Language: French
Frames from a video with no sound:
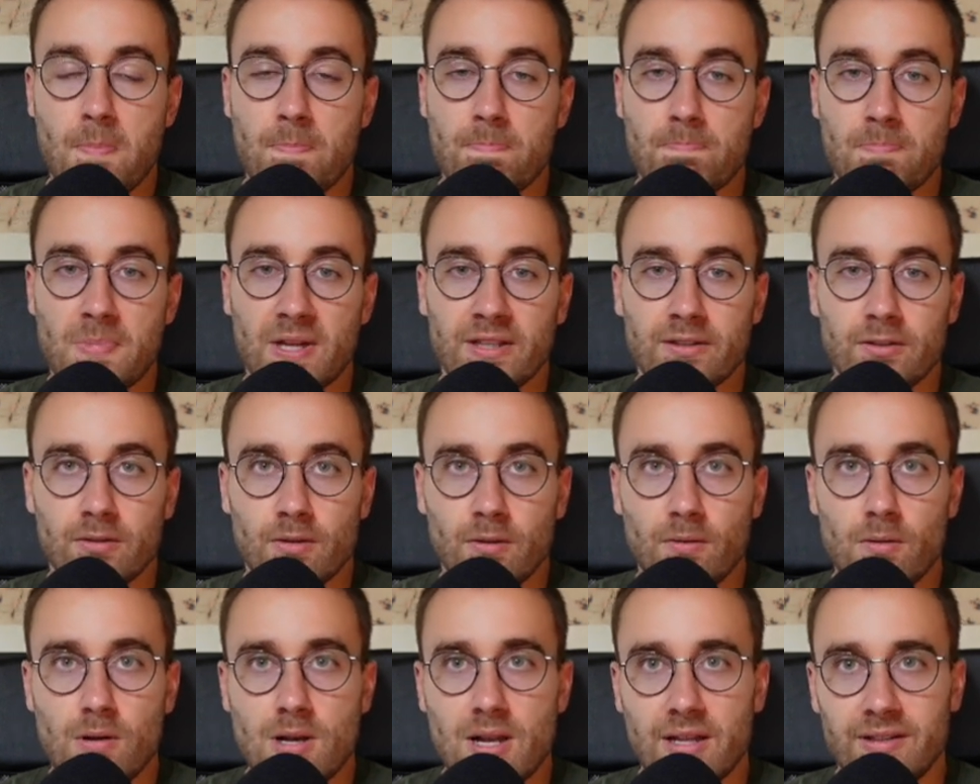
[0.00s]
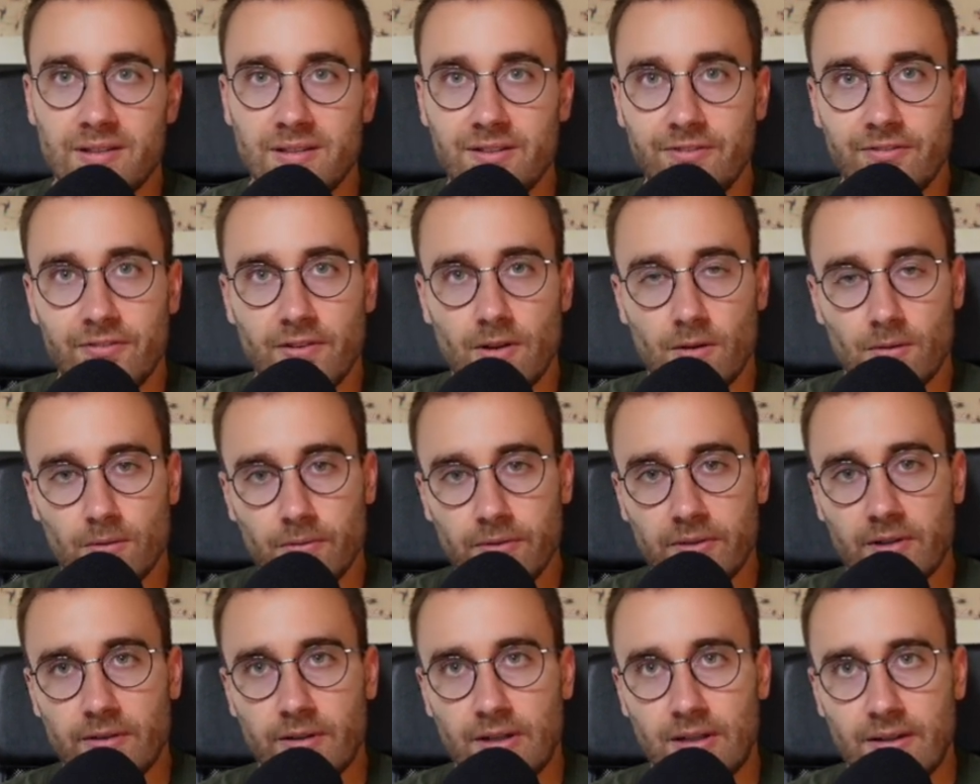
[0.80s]
Maintenant, la
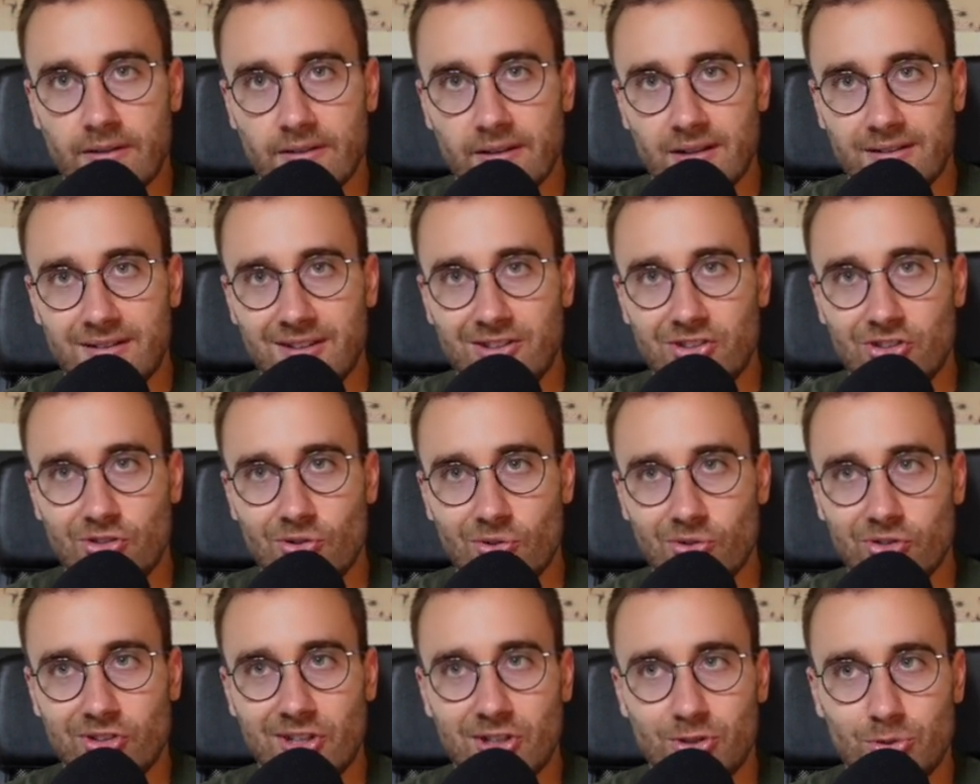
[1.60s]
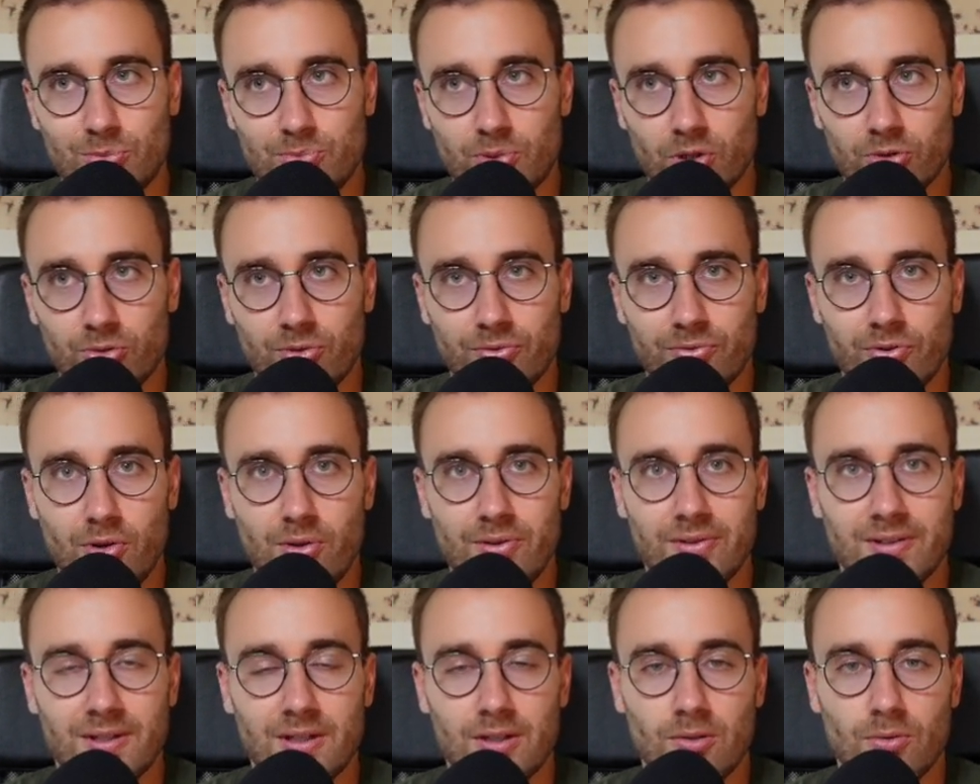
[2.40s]
différence avec les stratégies d'enchères de portefeuille,
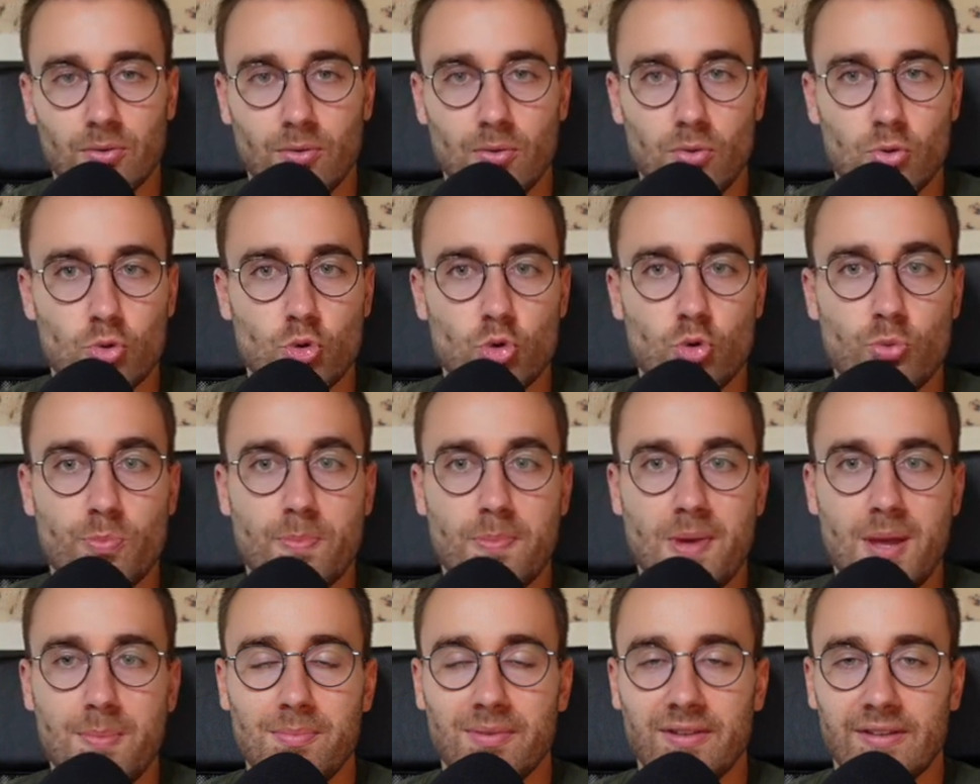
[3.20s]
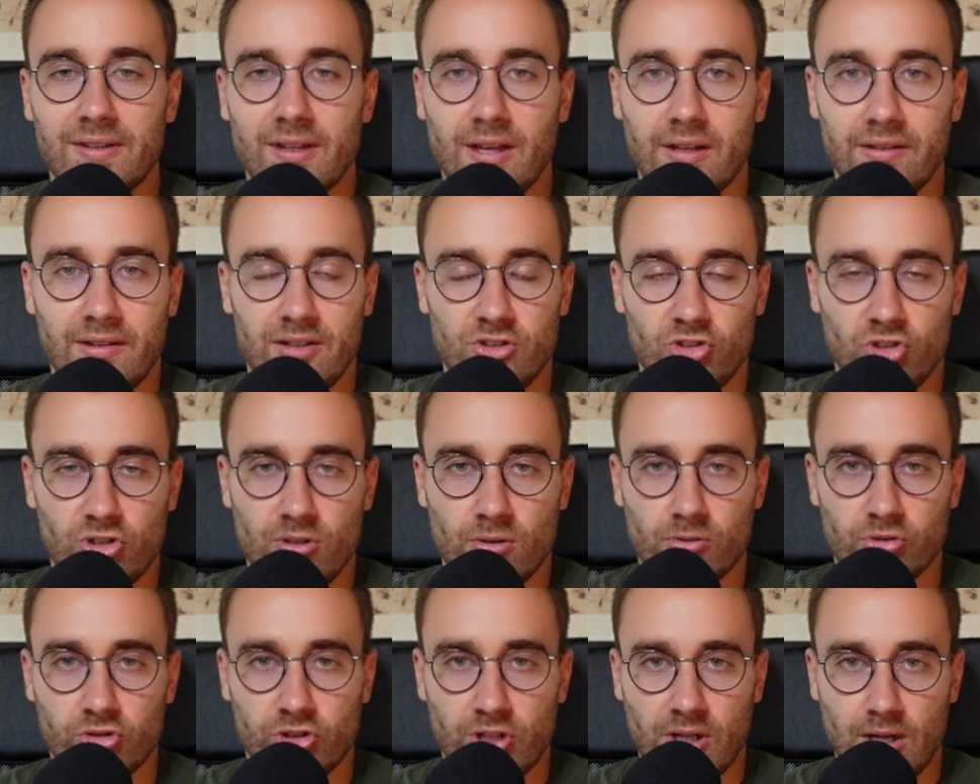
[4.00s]
c'est que une même stratégie
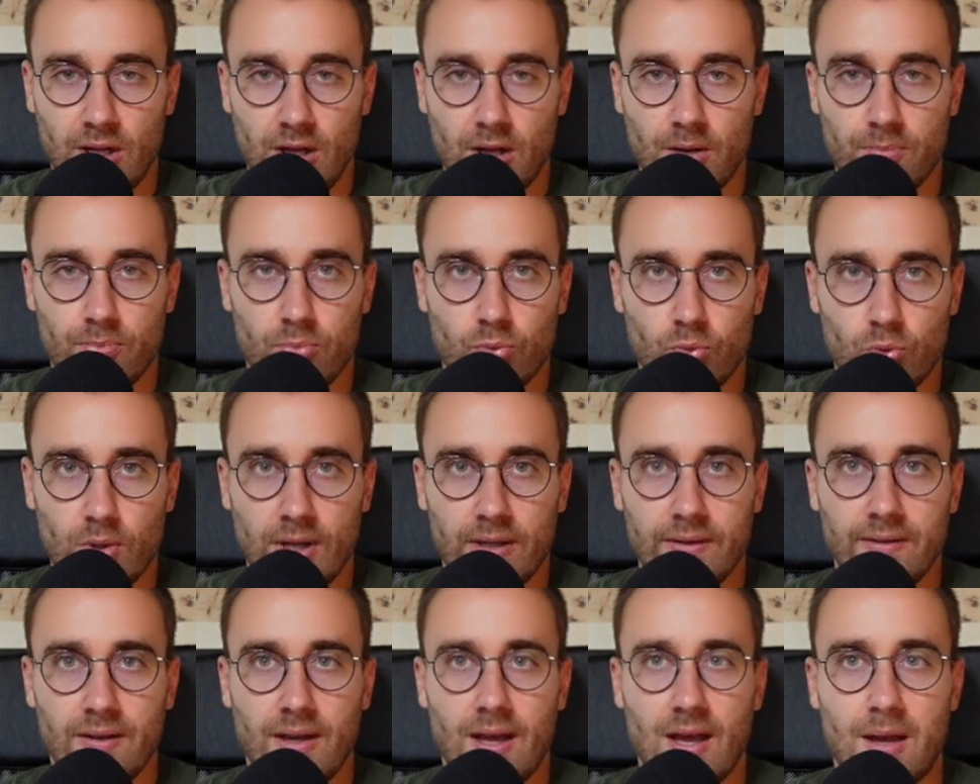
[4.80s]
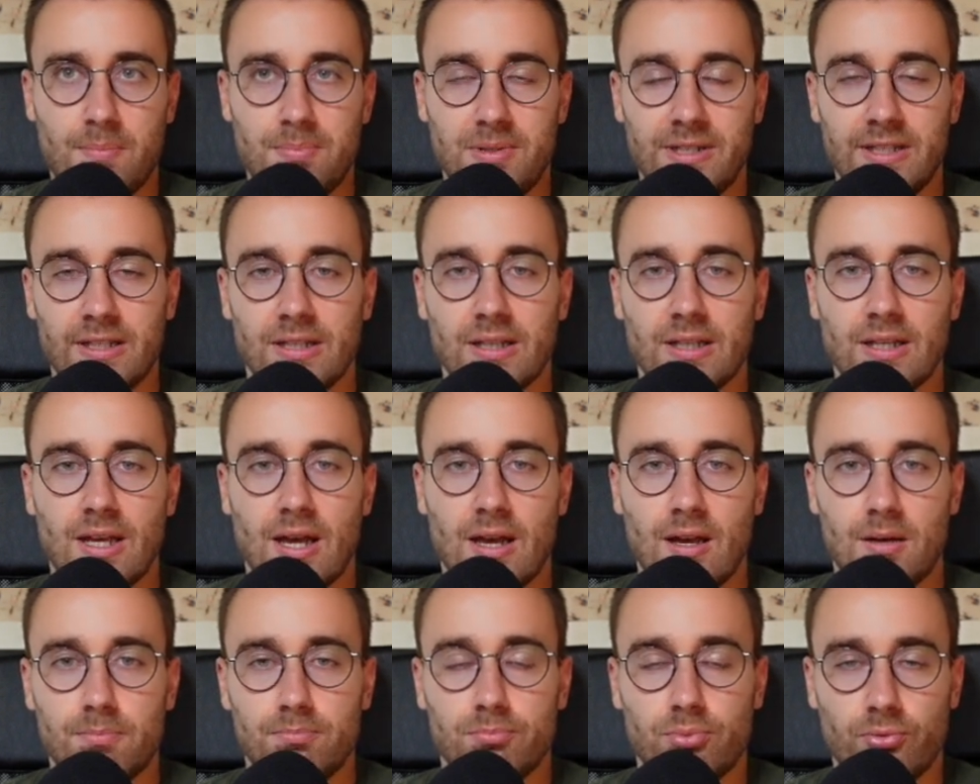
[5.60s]
d'enchère peut être appliquée
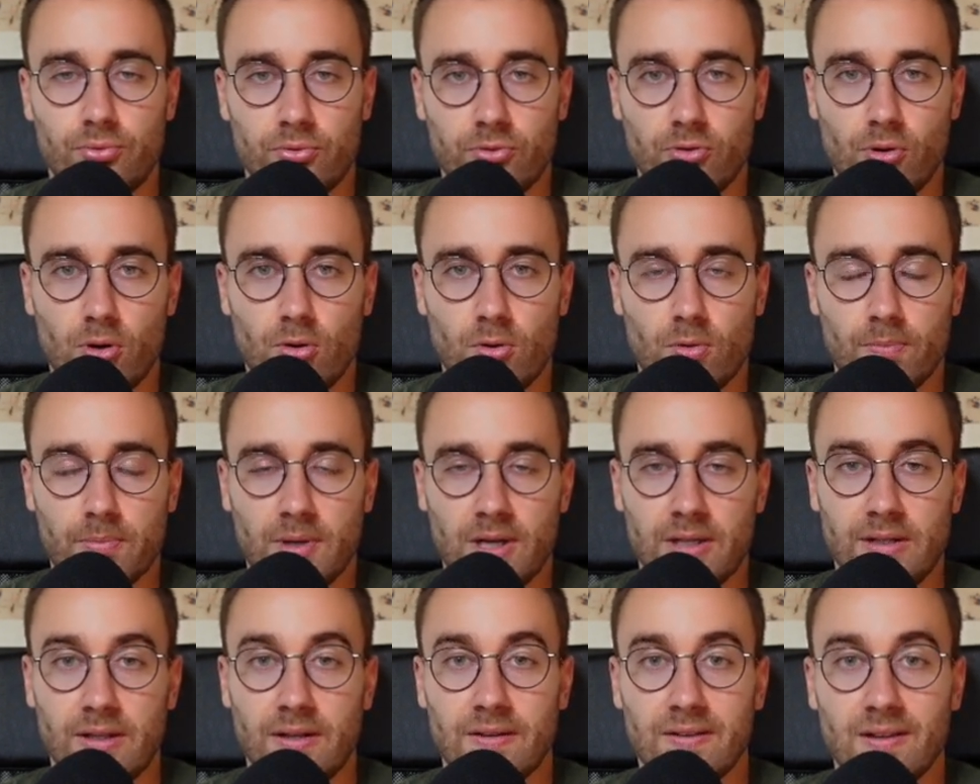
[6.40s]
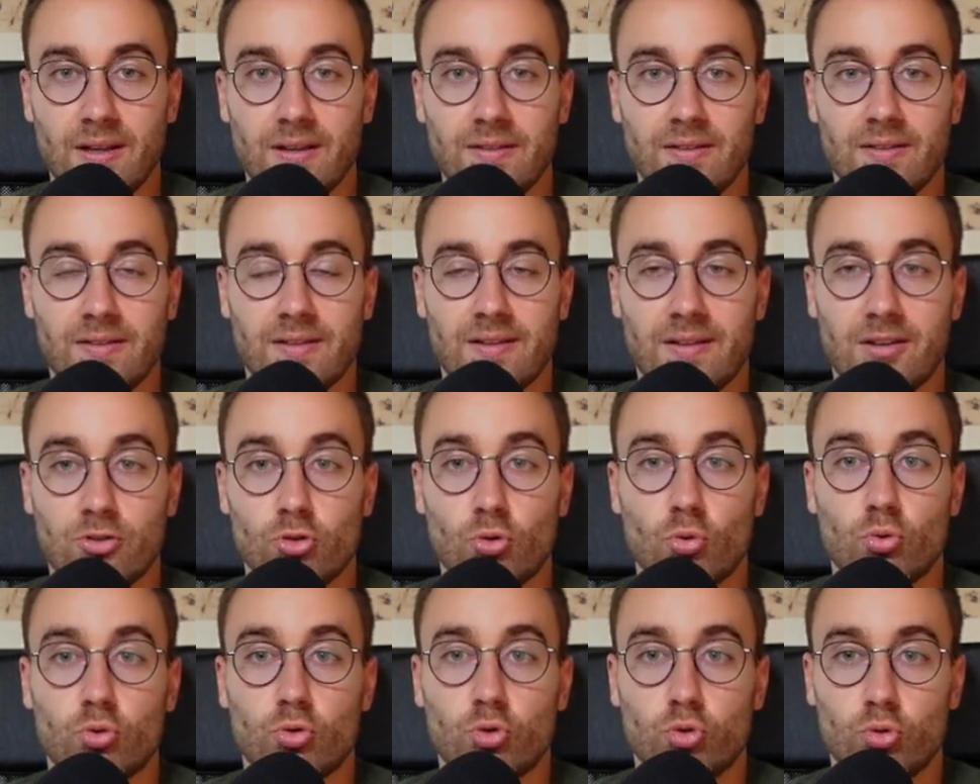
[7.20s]
à plusieurs campagnes. Et ça, ça
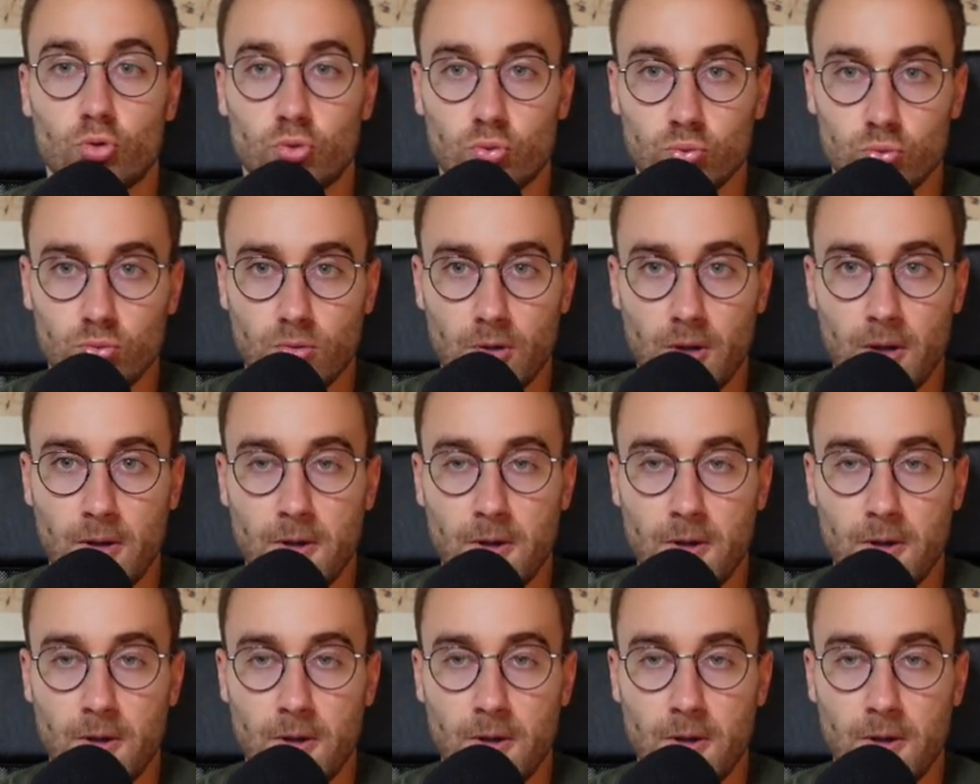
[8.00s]
change tout,